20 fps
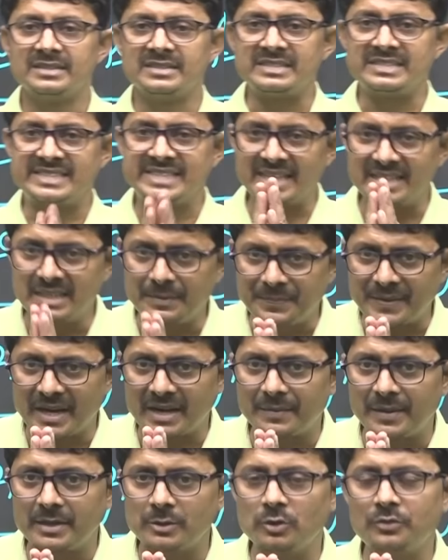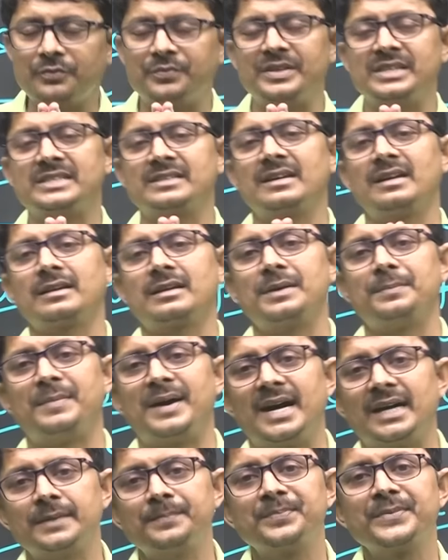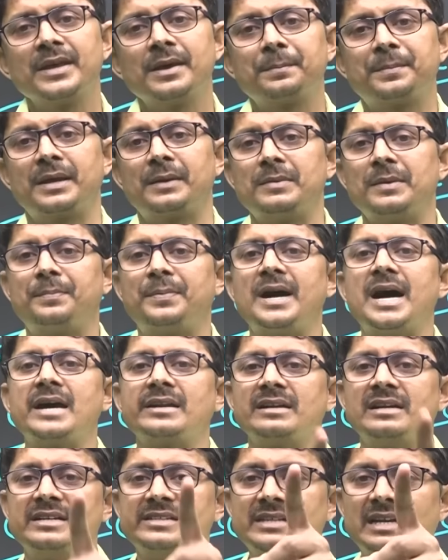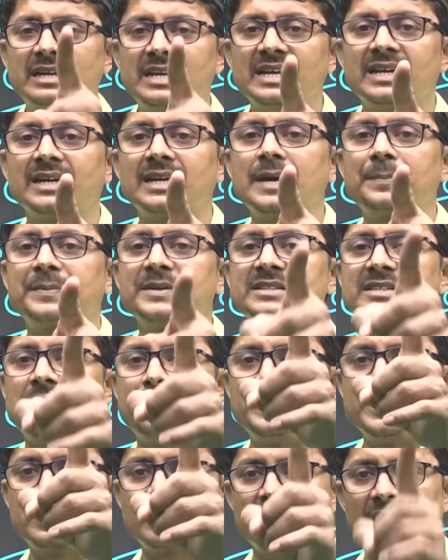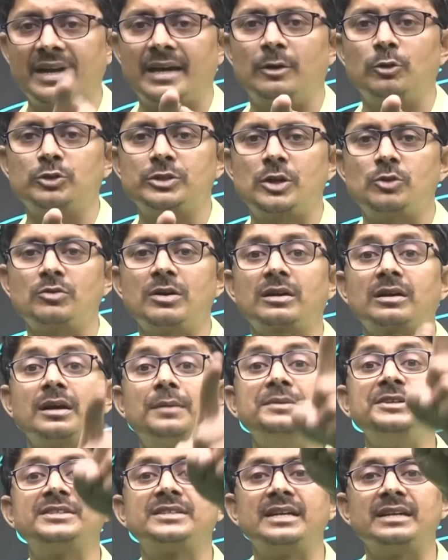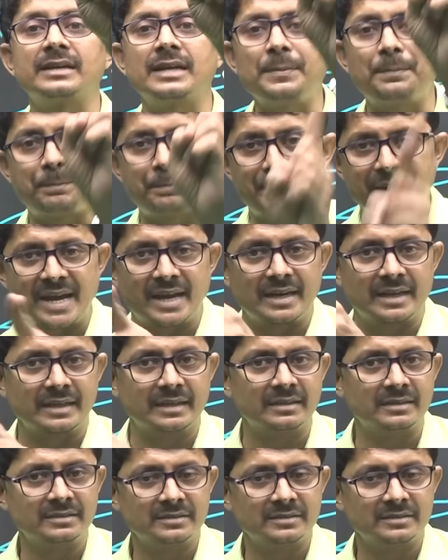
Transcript: जय हिंद प्यारे भाइयों फिजिकल के बाद फिर मैं फाइनल रिजल्ट लेकर आपके सामने खड़ा हो जाऊँगा कमीशन के पहले